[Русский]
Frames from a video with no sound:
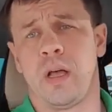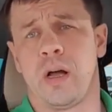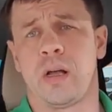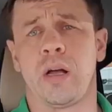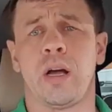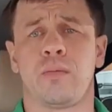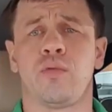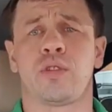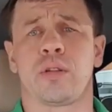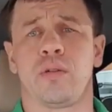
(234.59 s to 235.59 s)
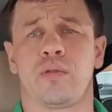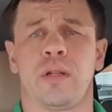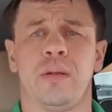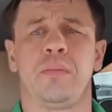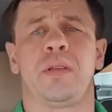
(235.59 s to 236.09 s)
а как, может ли
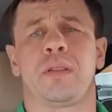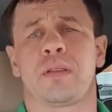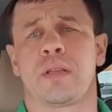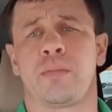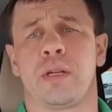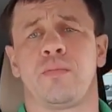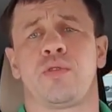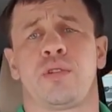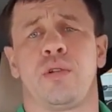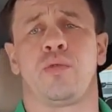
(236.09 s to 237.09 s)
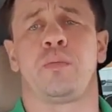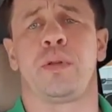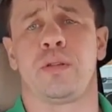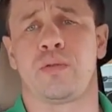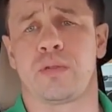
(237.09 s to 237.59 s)
он алименты забирать, может ли он
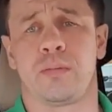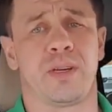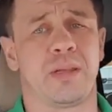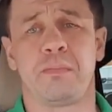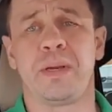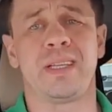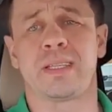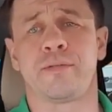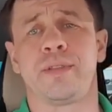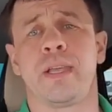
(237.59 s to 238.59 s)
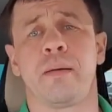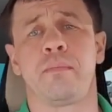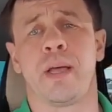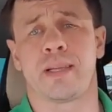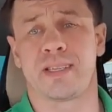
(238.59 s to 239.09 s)
пенсию забирать. Пристав не
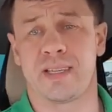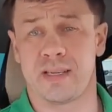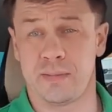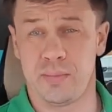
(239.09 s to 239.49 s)
обязан